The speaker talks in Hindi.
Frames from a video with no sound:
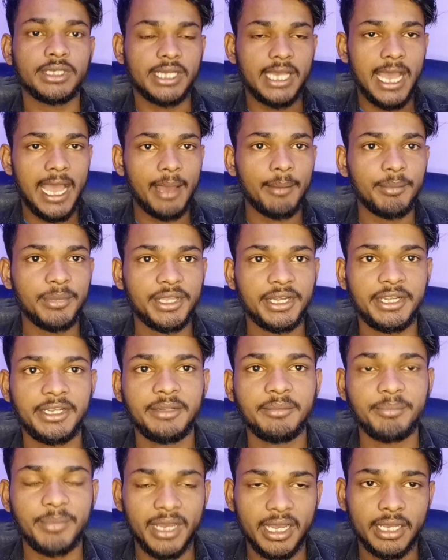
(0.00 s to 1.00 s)
आप भी
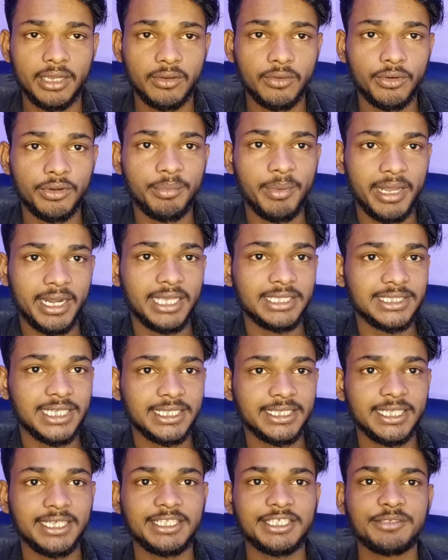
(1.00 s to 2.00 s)
रिडीम कोड पाना
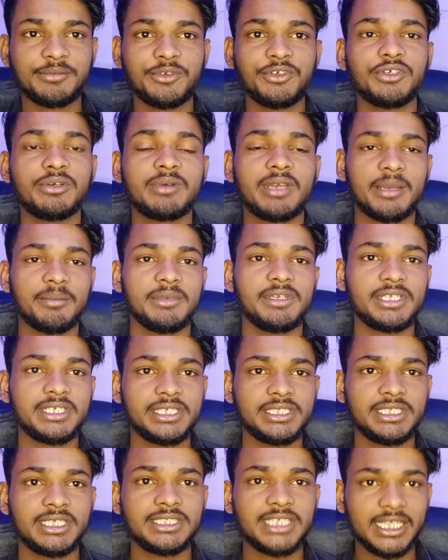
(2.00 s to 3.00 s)
चाहते हैं तो इस वीडियो में कमेंट
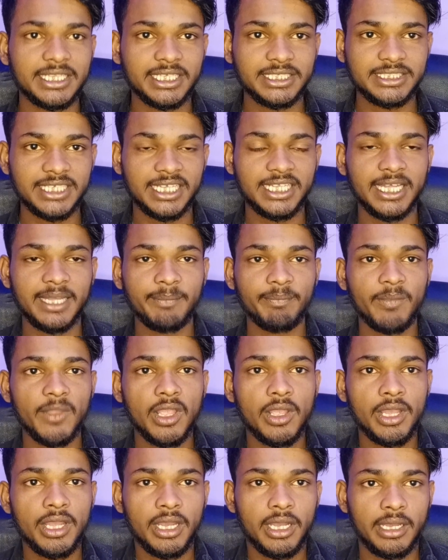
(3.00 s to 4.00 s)
कीजिए ज़्यादा से ज़्यादा
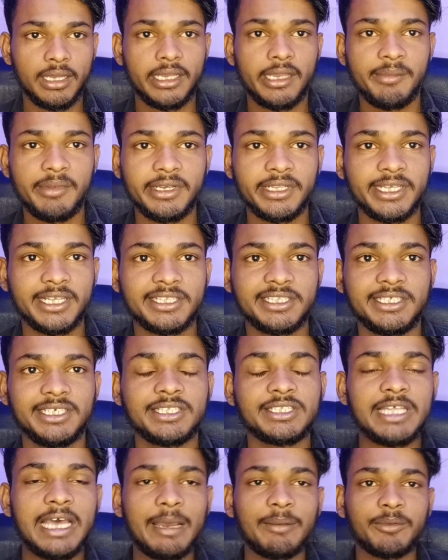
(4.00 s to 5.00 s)
और कमेंट करते
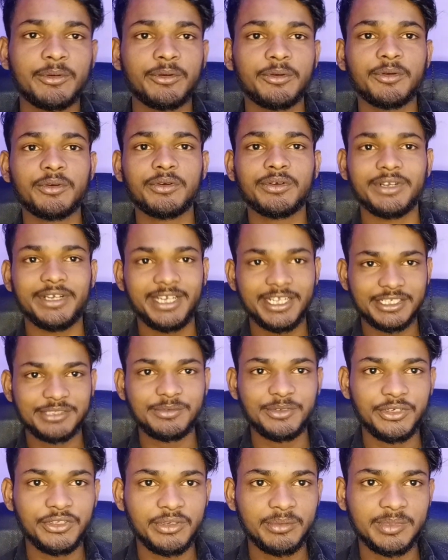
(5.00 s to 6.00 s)
हैं तो आपको नेक्स्ट
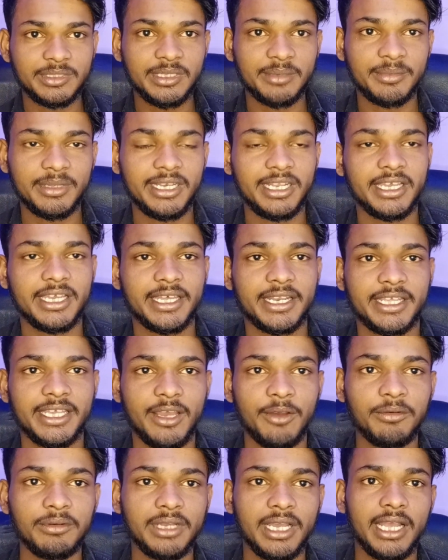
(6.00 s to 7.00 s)
वीडियो में जब मैं लेकर के
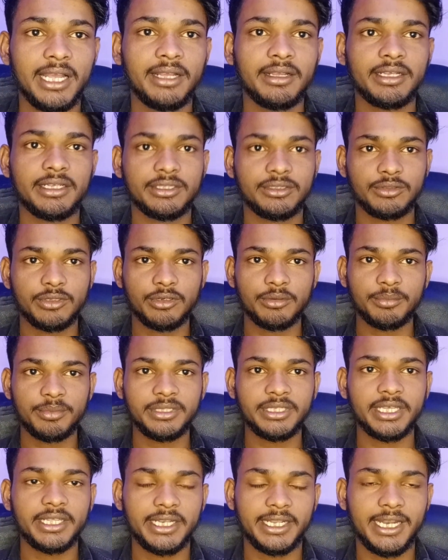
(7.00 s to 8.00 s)
आऊँगा तो
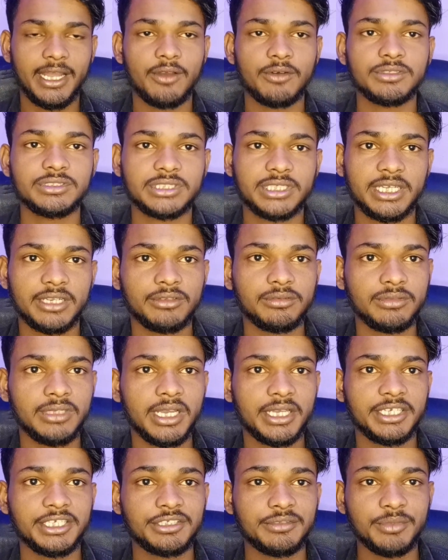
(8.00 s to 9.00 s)
विनर अनाउंस कर
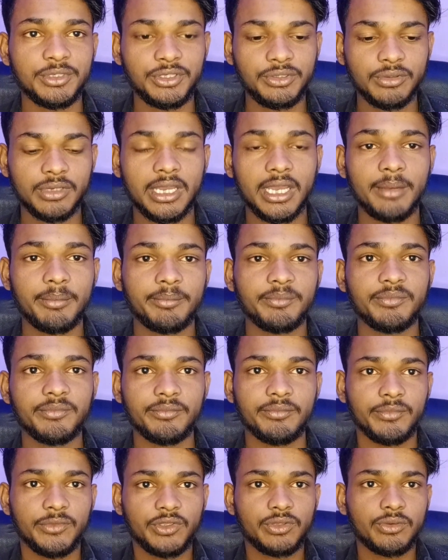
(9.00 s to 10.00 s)
दूँगा कि इस वीडियो का
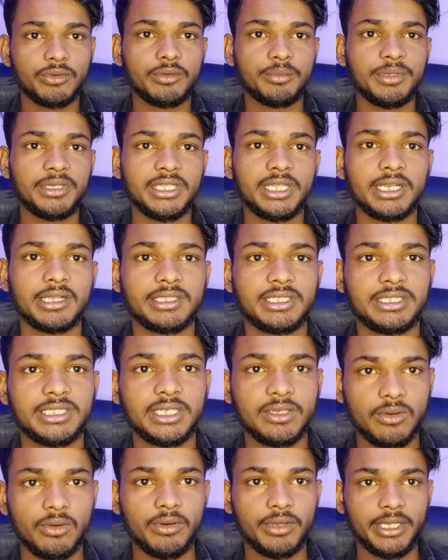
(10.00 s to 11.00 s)
जो विनर जैसे
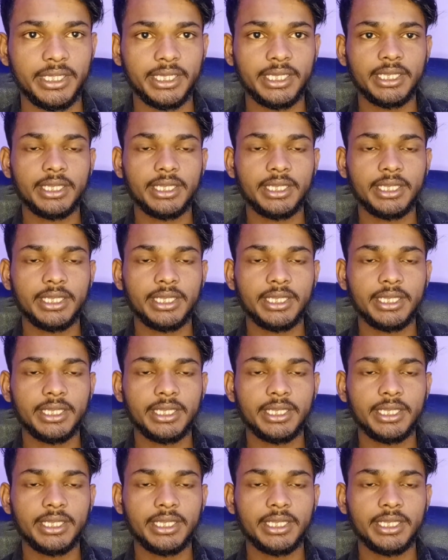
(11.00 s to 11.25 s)
कौन है